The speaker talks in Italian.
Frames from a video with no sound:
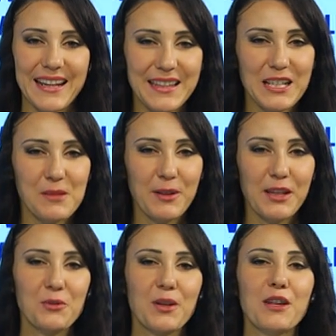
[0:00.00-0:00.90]
Cari
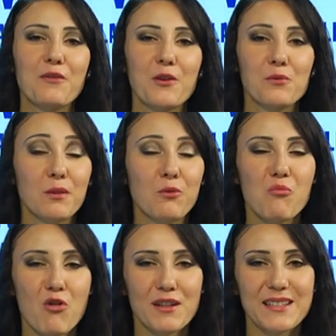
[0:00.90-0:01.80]
telespettatori di Fano
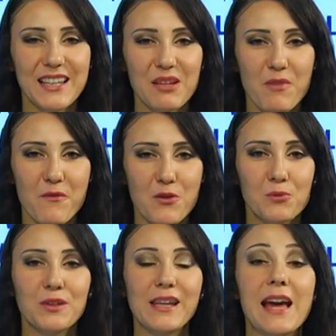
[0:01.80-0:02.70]
TV, buonasera e
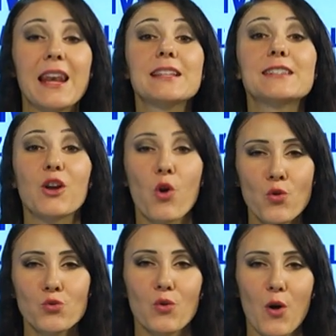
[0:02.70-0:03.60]
benvenuti al
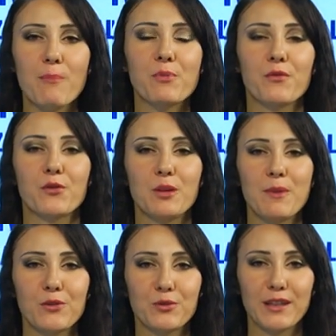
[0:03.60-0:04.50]
secondo
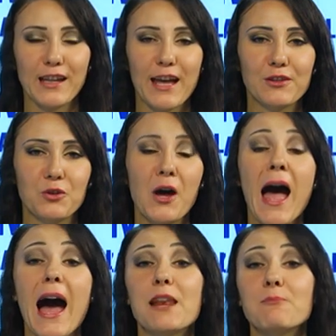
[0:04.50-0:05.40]
approfondimento dedicato
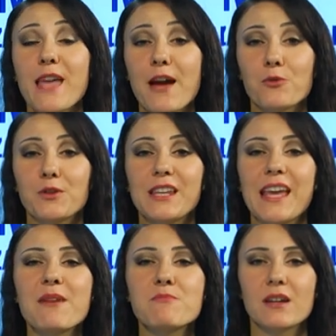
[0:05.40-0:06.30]
al piano
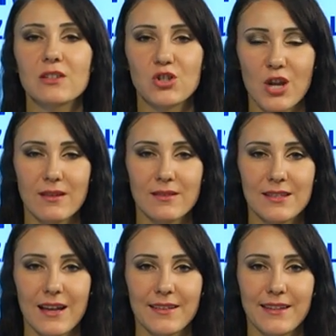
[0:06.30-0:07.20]
di
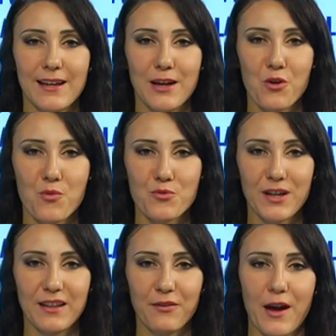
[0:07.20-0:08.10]
emergenza del
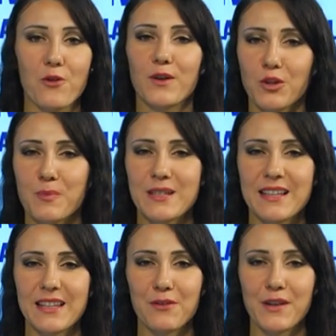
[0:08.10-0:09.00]
Comune di Fano. Vado a
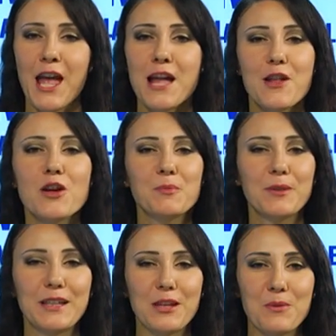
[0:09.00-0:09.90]
presentarvi gli
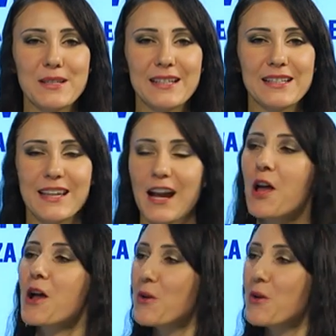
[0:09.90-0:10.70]
ospiti di questa sera.